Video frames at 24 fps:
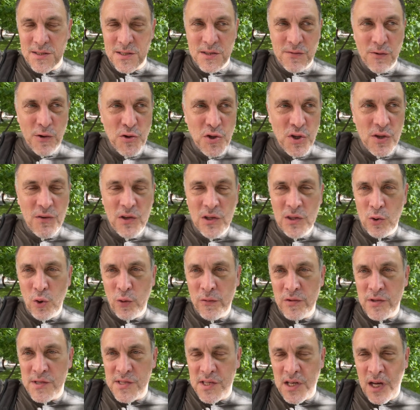э, свою
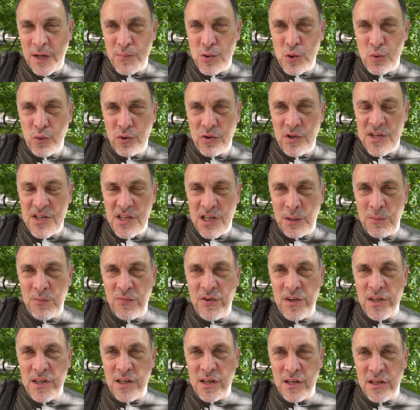невиновность и абсурдность
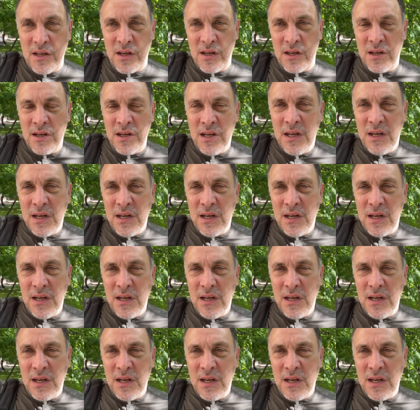обвинения.